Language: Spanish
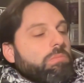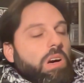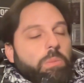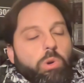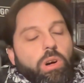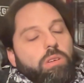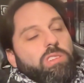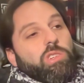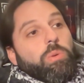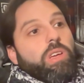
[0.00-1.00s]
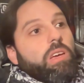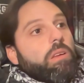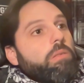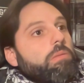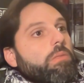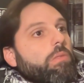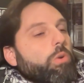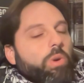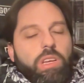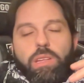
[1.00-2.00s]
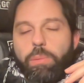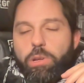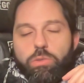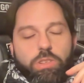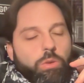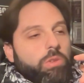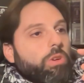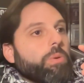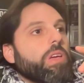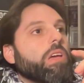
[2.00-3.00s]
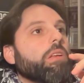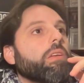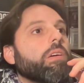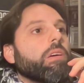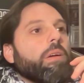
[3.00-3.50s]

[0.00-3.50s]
armona no entró bien, Luquitas si no entró bien,